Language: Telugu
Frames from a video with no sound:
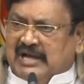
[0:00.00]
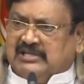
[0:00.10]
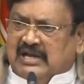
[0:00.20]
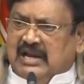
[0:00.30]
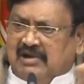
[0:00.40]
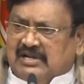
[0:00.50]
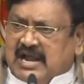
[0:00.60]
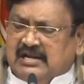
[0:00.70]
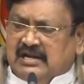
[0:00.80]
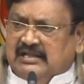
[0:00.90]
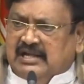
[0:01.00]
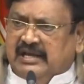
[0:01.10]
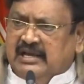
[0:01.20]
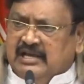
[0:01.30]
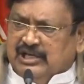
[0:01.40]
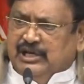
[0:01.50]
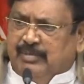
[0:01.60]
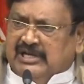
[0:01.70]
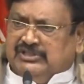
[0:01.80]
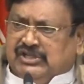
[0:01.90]
మాచల్లో వెళ్ళటానికి లేదని ఈ
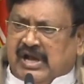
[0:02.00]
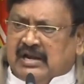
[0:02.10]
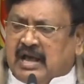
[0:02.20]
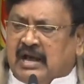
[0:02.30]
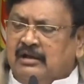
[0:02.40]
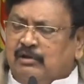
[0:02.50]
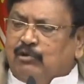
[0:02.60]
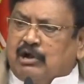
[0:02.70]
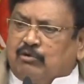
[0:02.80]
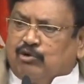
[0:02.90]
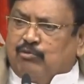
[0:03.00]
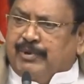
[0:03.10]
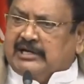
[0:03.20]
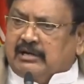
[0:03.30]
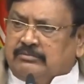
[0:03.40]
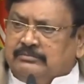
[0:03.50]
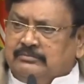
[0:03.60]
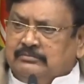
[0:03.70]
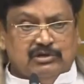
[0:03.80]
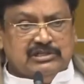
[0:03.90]
బహిష్కరణ ఒక గుణపాఠం
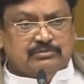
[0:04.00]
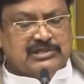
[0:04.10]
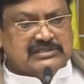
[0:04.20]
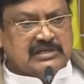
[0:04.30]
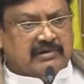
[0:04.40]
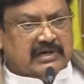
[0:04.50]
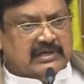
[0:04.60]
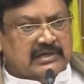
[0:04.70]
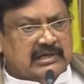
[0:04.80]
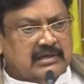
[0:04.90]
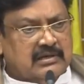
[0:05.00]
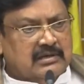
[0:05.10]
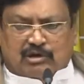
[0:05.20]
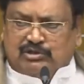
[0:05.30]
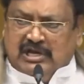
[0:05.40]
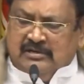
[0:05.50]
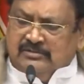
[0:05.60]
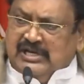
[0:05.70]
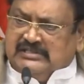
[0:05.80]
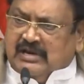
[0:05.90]
రౌడిజం చేసే వాళ్ళకి
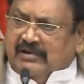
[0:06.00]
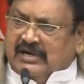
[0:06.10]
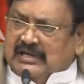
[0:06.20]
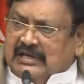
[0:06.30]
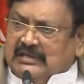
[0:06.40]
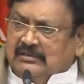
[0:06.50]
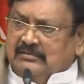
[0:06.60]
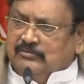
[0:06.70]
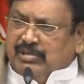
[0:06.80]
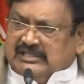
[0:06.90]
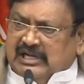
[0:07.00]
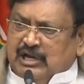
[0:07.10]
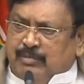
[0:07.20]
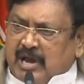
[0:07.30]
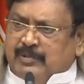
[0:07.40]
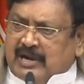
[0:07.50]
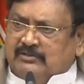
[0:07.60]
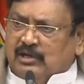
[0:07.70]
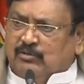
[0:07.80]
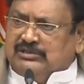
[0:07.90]
దౌర్జన్యం చేసే వాళ్ళకి ప్రజల్ని
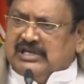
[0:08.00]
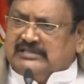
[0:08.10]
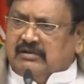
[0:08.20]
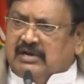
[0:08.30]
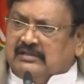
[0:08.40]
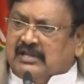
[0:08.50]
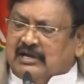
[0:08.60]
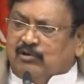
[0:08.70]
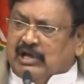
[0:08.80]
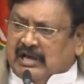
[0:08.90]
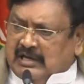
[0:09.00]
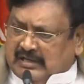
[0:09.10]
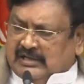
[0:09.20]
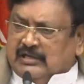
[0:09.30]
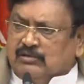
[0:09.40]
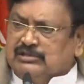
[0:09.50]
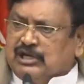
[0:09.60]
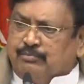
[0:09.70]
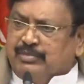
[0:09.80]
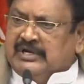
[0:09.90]
భయభ్రాంతులకు గురి చేసే వాళ్ళందరూ కూడా ఈ
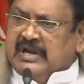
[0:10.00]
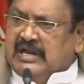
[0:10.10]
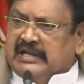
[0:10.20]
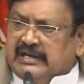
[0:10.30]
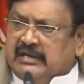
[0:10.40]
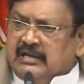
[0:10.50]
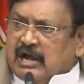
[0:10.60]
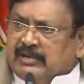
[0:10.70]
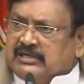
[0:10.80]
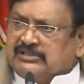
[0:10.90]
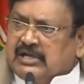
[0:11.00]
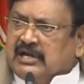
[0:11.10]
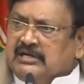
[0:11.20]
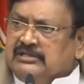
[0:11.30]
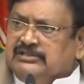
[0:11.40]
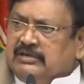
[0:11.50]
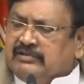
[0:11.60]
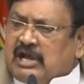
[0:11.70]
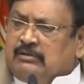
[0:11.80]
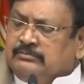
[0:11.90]
రోజున పిన్నెల్లి రామకృష్ణారెడ్డి
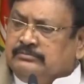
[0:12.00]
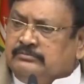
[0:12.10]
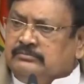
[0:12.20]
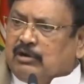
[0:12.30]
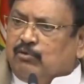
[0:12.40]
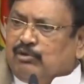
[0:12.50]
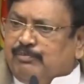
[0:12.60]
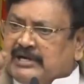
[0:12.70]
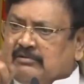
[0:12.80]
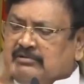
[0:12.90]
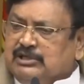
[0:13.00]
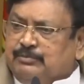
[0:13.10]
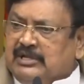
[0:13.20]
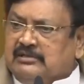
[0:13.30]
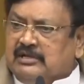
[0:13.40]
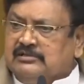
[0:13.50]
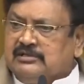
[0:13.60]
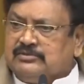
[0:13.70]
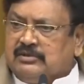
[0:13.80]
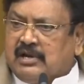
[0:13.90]
జీవితం ఒక గుణపాఠం అని చెప్పి నేను
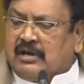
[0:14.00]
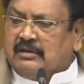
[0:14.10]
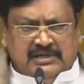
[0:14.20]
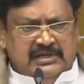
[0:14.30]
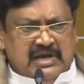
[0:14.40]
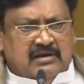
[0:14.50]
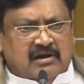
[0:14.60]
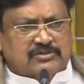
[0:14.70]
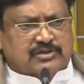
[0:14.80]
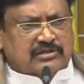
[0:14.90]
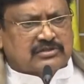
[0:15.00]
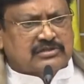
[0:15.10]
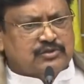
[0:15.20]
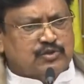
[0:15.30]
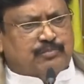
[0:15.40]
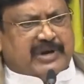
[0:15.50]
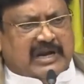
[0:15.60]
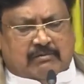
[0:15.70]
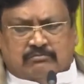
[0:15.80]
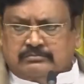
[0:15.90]
తెలియజేస్తున్నా ఇండియన్ కాన్స్టిట్యూషన్
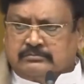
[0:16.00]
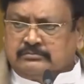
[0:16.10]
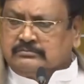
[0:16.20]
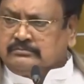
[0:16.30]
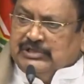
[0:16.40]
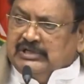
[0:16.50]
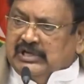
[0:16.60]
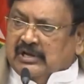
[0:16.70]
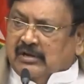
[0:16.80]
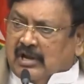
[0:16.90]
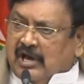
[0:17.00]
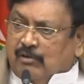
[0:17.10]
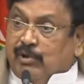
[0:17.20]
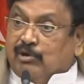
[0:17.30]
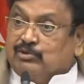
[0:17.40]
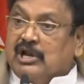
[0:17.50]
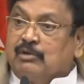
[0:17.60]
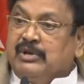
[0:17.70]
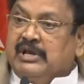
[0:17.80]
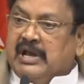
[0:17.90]
సుప్రీం ఇండియన్ లా బౌత్
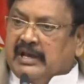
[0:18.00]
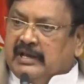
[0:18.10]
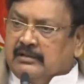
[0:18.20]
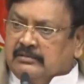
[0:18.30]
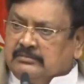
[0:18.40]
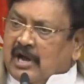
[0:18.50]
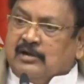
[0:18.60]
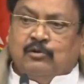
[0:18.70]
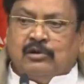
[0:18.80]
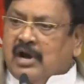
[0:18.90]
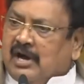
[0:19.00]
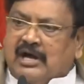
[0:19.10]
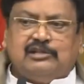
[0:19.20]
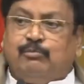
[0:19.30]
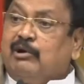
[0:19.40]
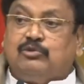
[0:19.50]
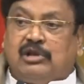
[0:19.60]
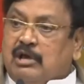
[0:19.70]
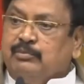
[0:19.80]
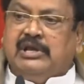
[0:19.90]
లంబీ హై కానూన్ కా హాత్
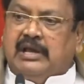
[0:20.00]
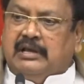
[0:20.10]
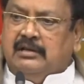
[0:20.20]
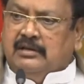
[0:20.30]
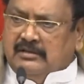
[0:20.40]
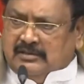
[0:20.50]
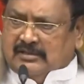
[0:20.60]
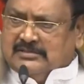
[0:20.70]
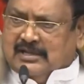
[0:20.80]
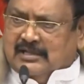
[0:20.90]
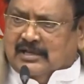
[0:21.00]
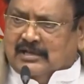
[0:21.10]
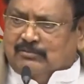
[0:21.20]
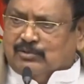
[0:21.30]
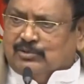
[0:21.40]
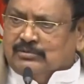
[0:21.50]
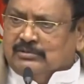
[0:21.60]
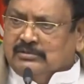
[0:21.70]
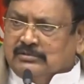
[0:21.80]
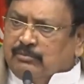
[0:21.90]
బౌత్ లంబీ హై నీకు తెలుసు కదా ఉర్దూ
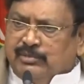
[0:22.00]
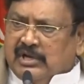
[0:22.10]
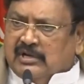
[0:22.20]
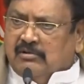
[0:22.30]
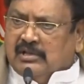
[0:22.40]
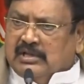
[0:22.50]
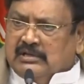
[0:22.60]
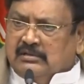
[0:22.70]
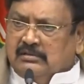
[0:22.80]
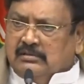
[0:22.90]
లంబీ అనకూడదా